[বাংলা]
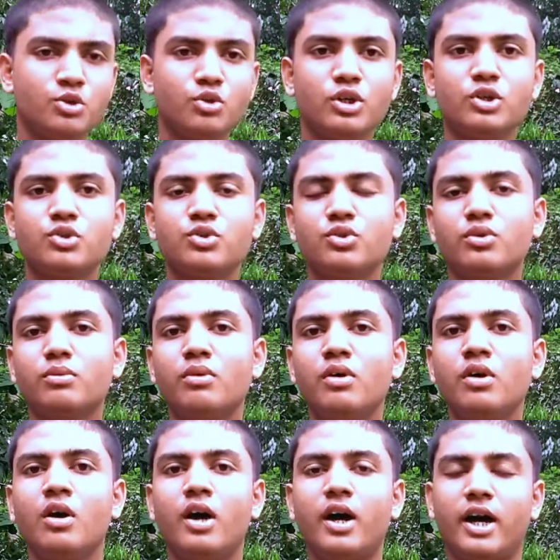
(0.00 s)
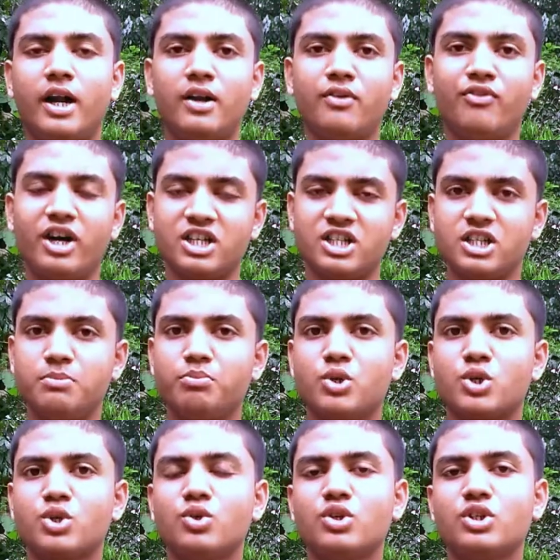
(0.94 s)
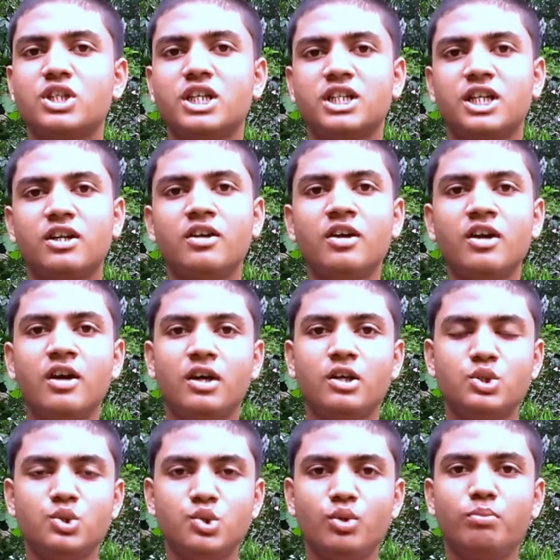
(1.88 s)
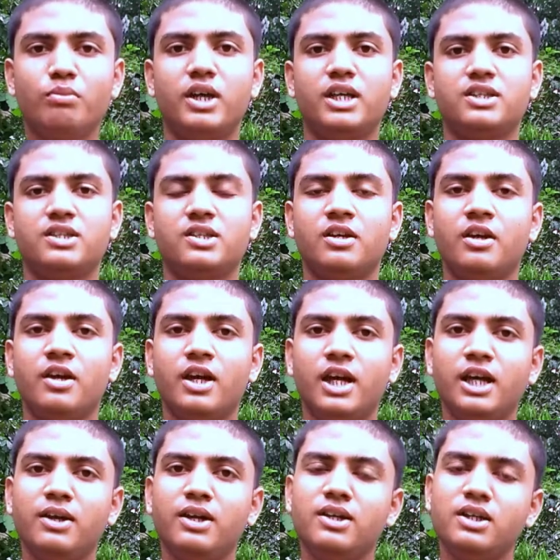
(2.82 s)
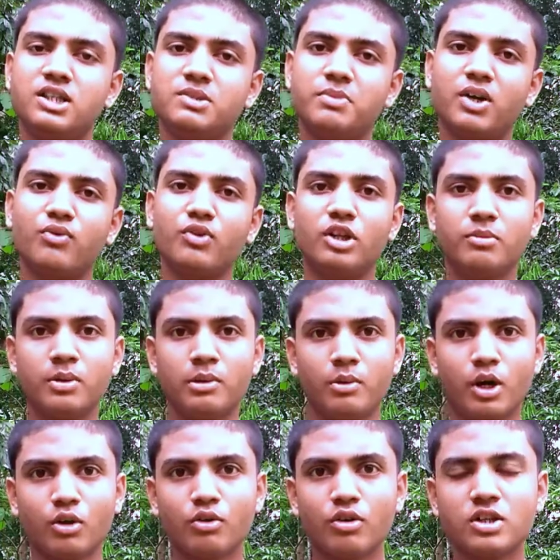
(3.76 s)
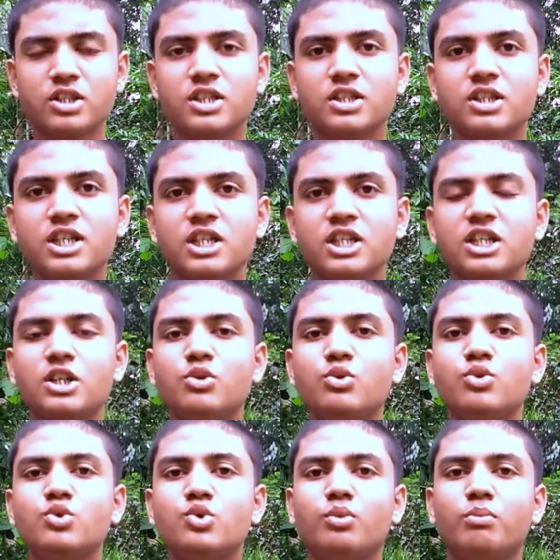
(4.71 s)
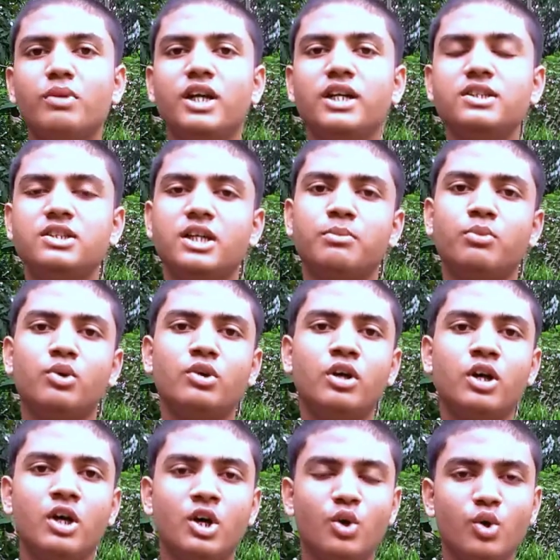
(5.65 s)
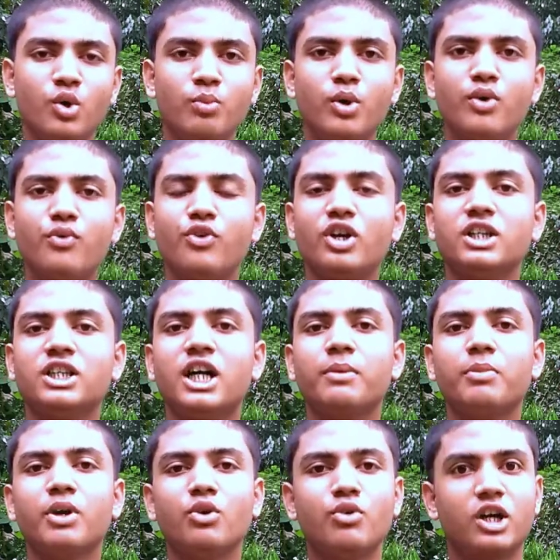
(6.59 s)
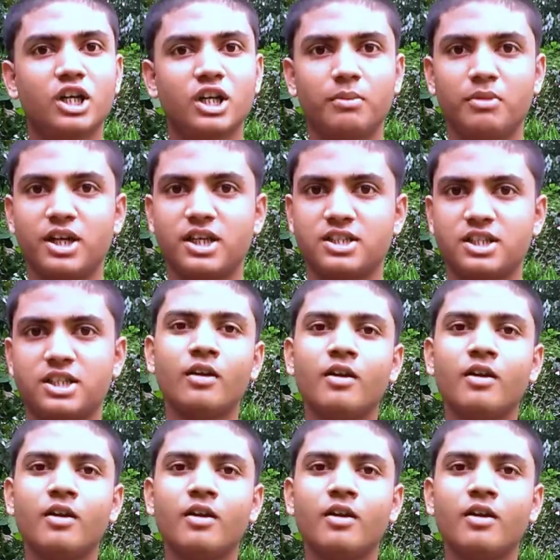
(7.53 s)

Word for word: জন্য আর ফার্স্ট ইম্প্রেশন হচ্ছে এটার জুম লেন্স এই স্মার্টফোনে ব্যবহার করা আছে সিক্সটিন ইন্টু জুম লেন্স এবং উভয় ফোনে থাকবে কোয়াড ক্যামেরা সেট আপ